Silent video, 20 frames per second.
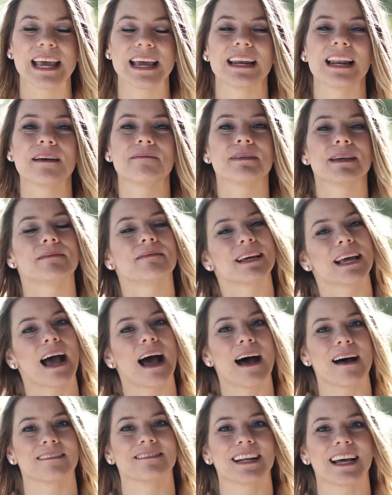En la Biblia
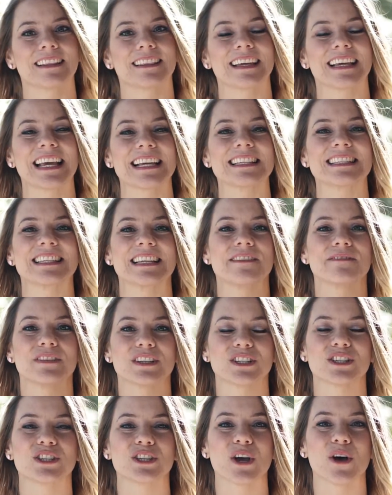habla de que sin
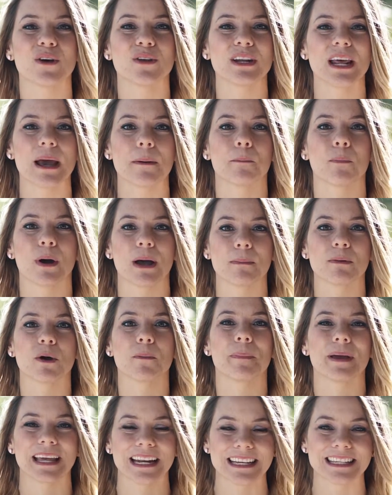visión el
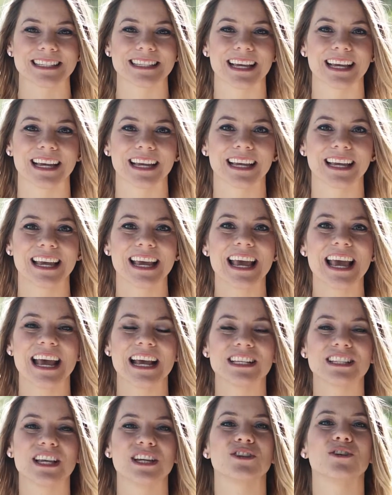pueblo perece.
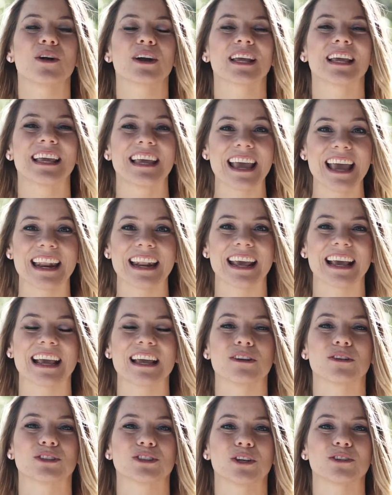El Señor quiere
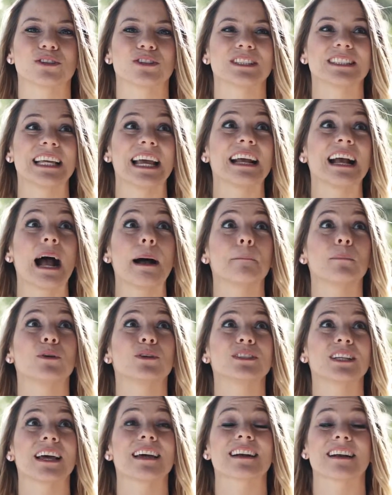que nosotros
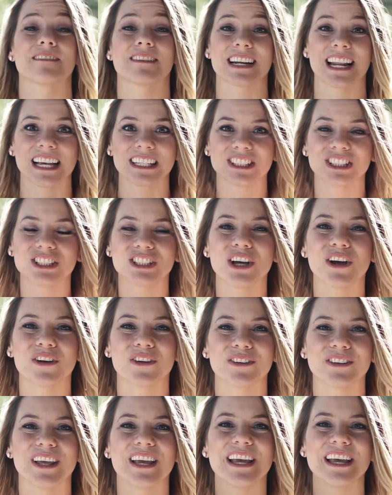tengamos
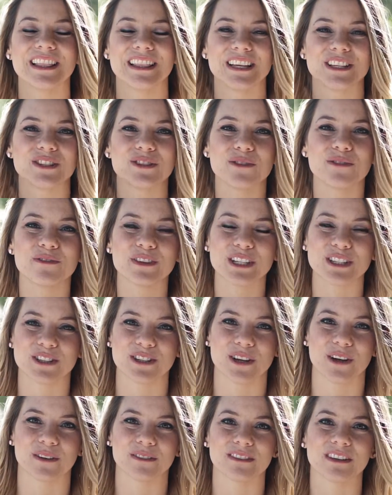revelación de su
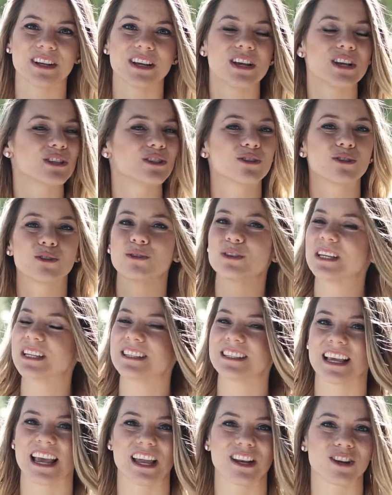visión, su
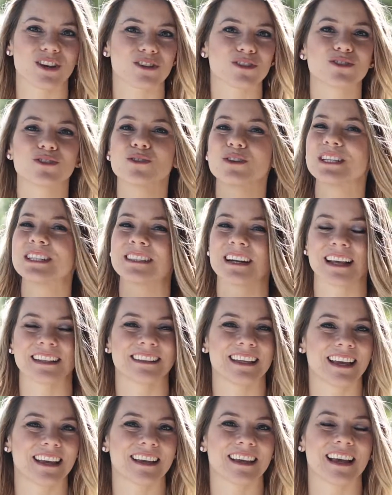diseño, sus
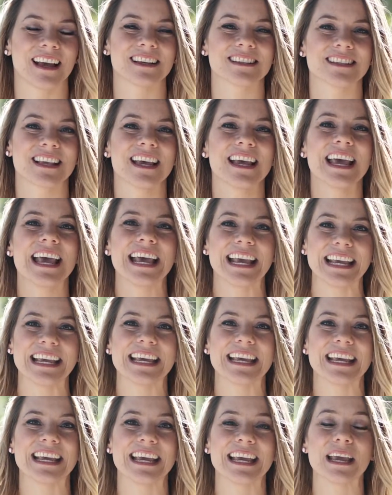estrategias
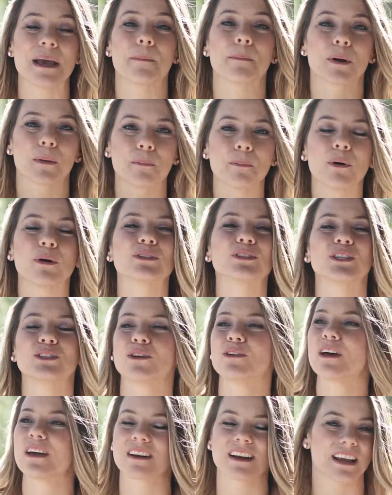y, y el
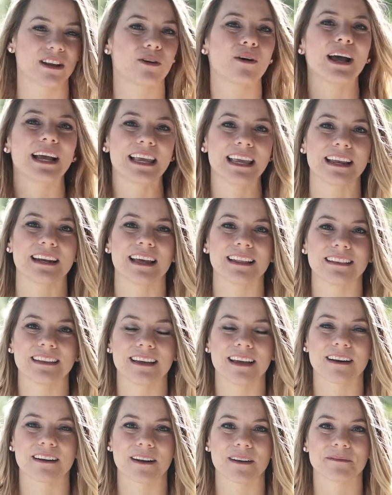propósito del reino aquí en la
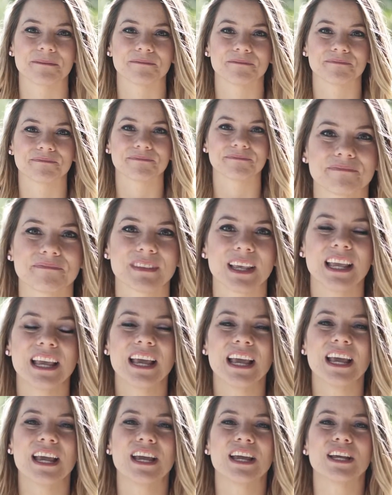tierra.
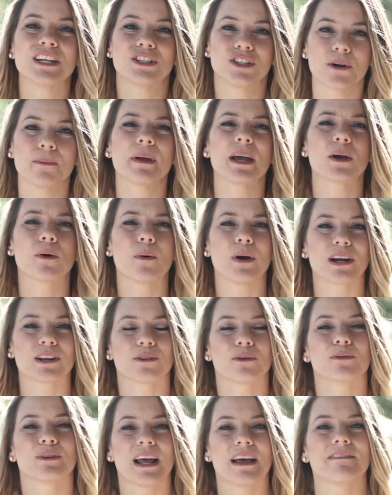Yo me
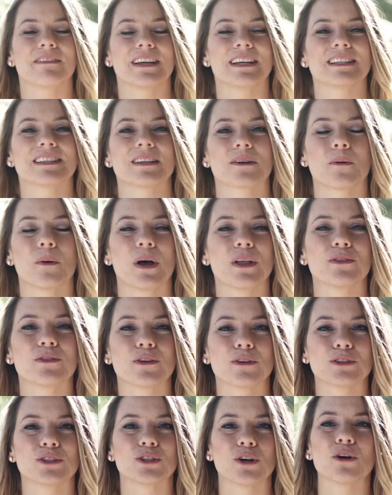acuerdo una vez
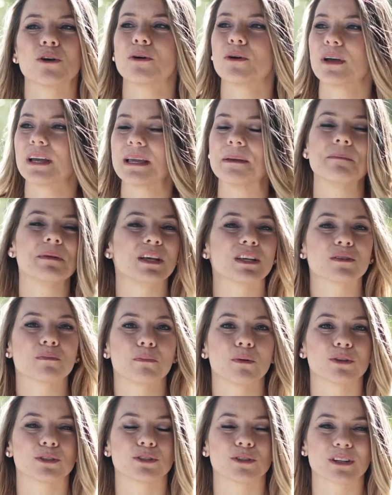cuando yo y mi
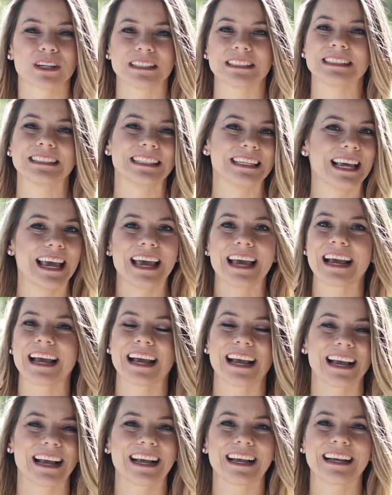esposo
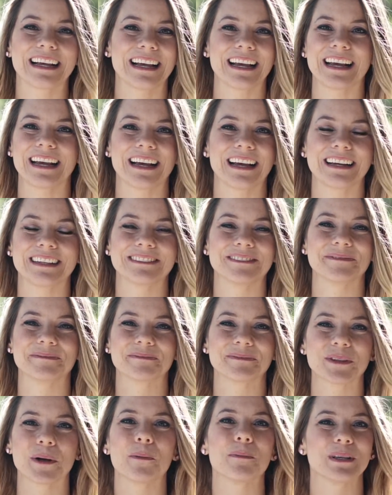recién ah,
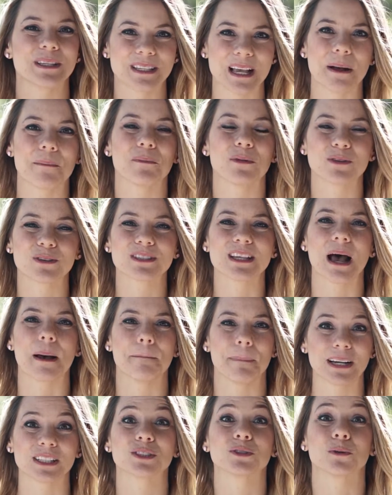comenzamos
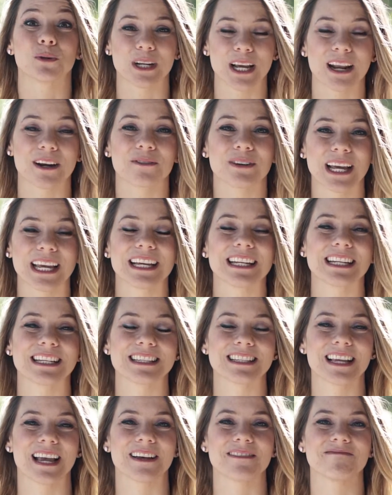a pastorear una
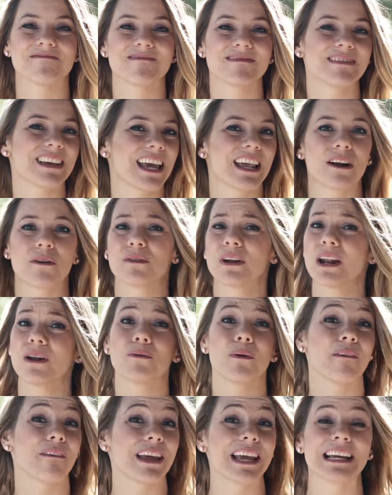iglesia. Era una
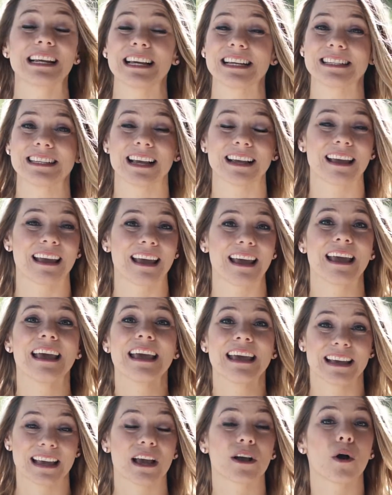nueva iglesia
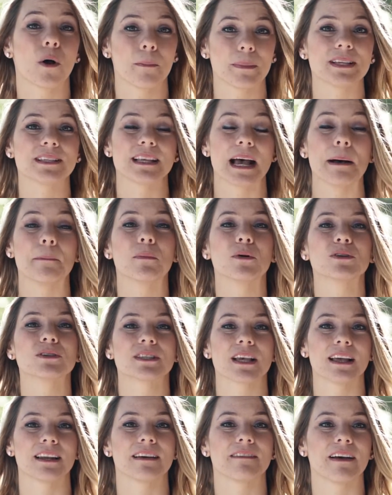que, que
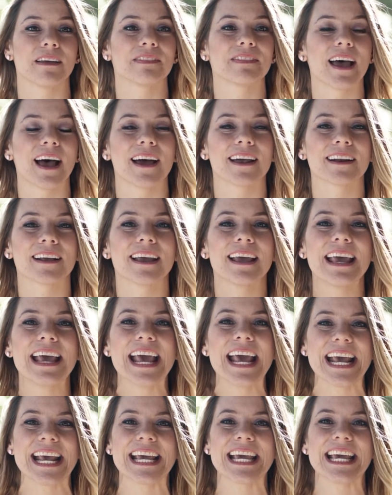comenzamos a levantar
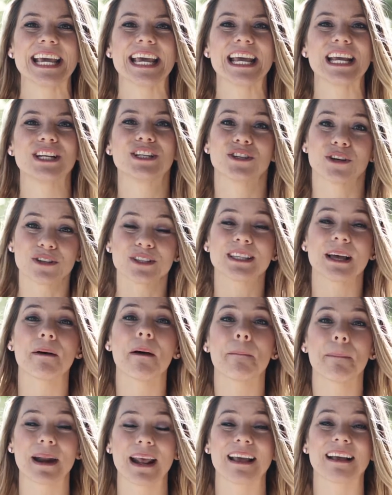y yo
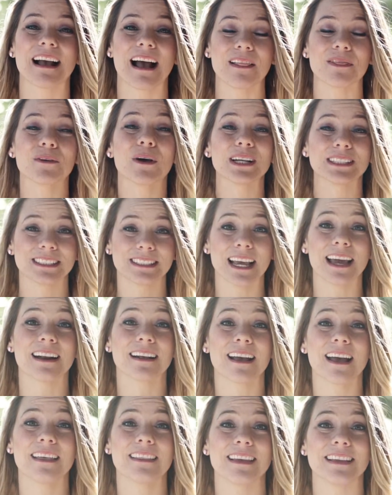estaba predicando
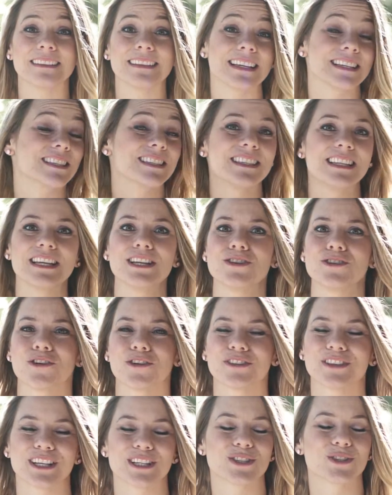acerca de
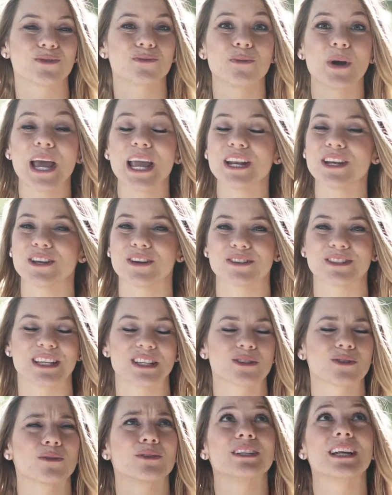destino, de sueños,
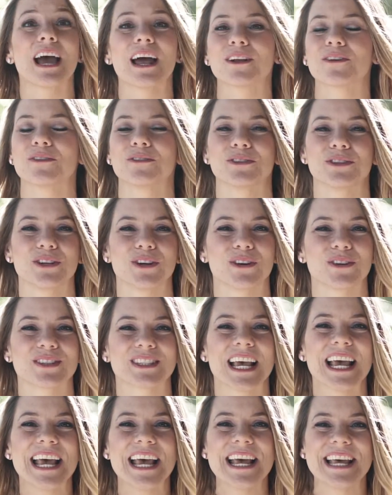de soñar con
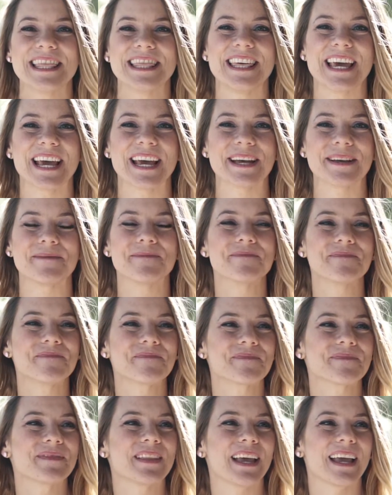Dios, de,
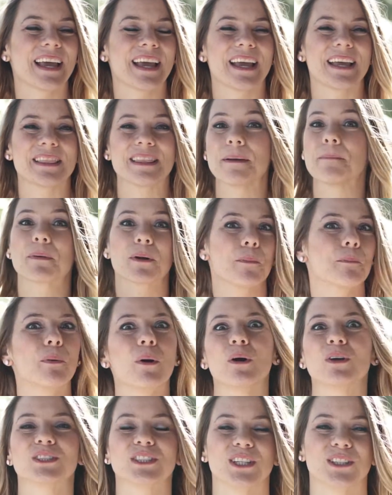de, de
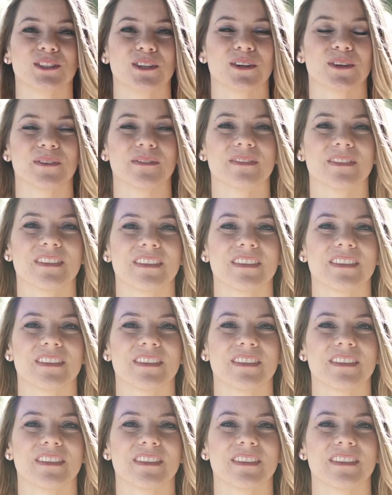propósito.